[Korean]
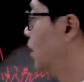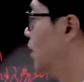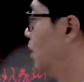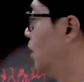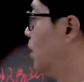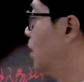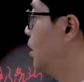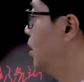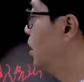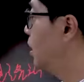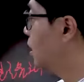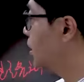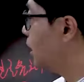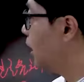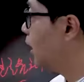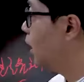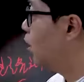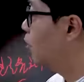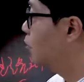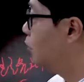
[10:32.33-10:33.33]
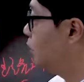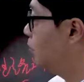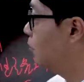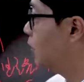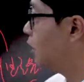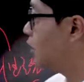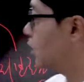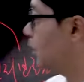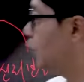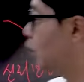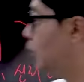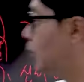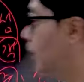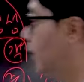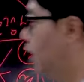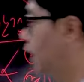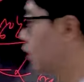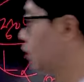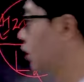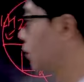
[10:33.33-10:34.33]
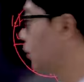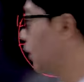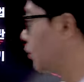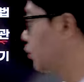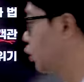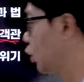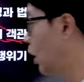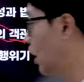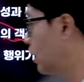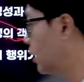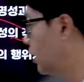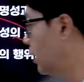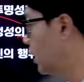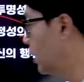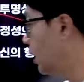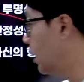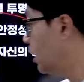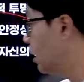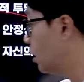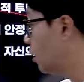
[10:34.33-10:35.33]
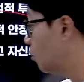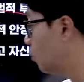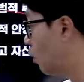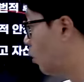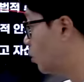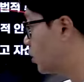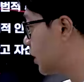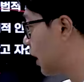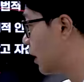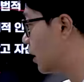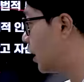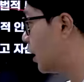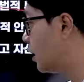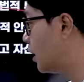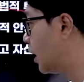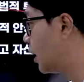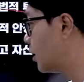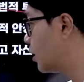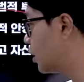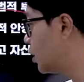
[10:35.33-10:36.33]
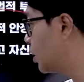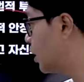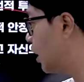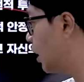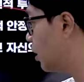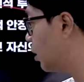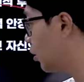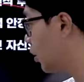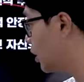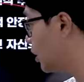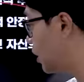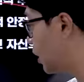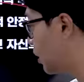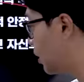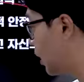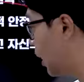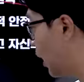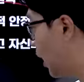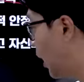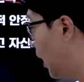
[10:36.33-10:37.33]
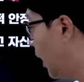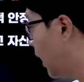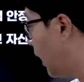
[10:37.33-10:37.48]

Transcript: 그래서 상가 건물 임대차 보호법의 개정법 조항을 뭐 장래를 향해서 시행하는 건 괜찮은데